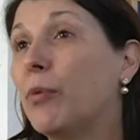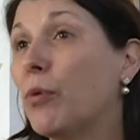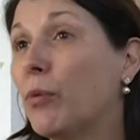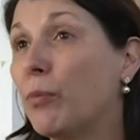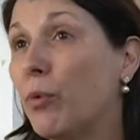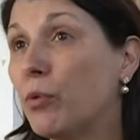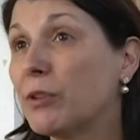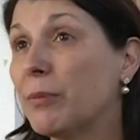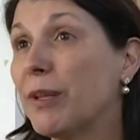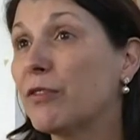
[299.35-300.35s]
um
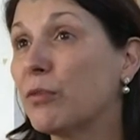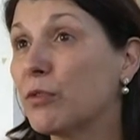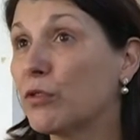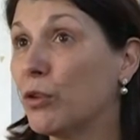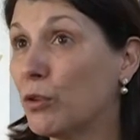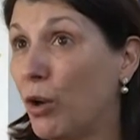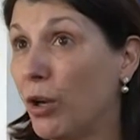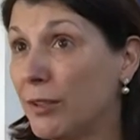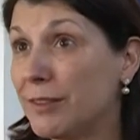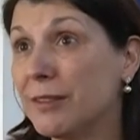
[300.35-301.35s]
pouco também sobre
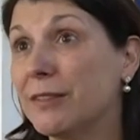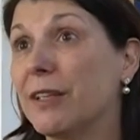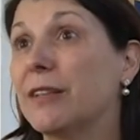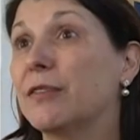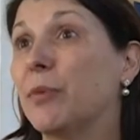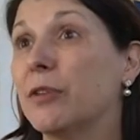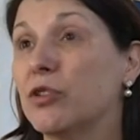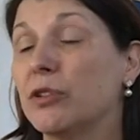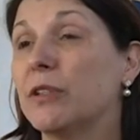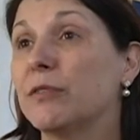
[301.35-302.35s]
zoonoses que eles
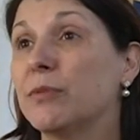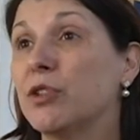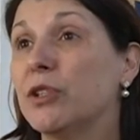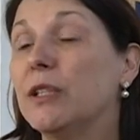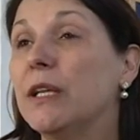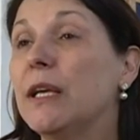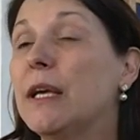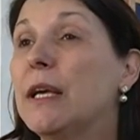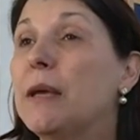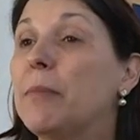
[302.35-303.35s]
podem transmitir,
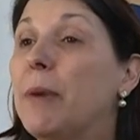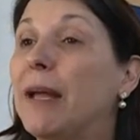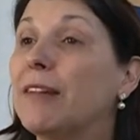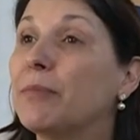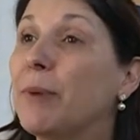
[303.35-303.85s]
mas